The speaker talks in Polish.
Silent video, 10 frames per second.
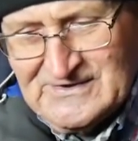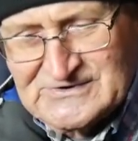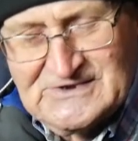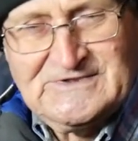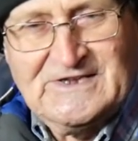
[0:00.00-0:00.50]

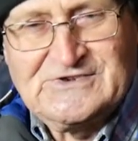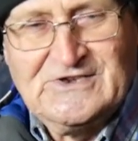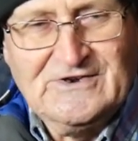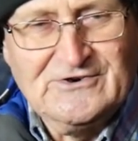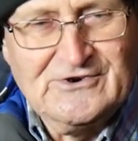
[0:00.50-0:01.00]

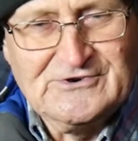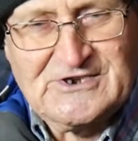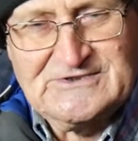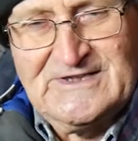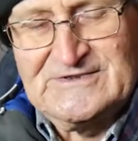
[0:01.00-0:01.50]
16, około
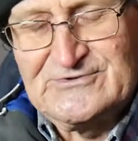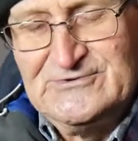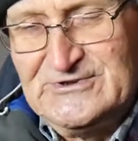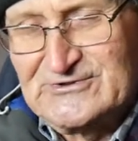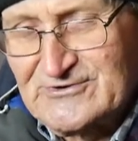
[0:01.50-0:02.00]
16
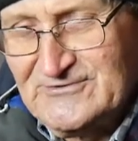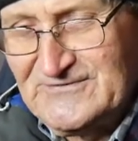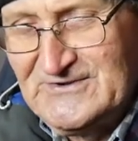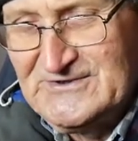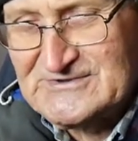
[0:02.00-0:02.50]

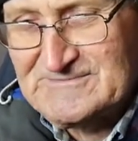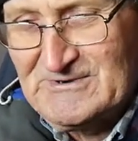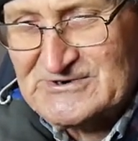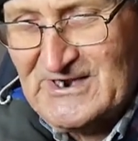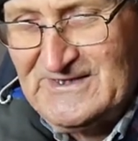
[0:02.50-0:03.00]
litrów
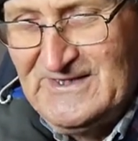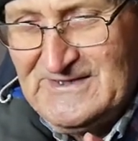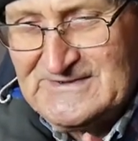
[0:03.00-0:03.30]
zboża.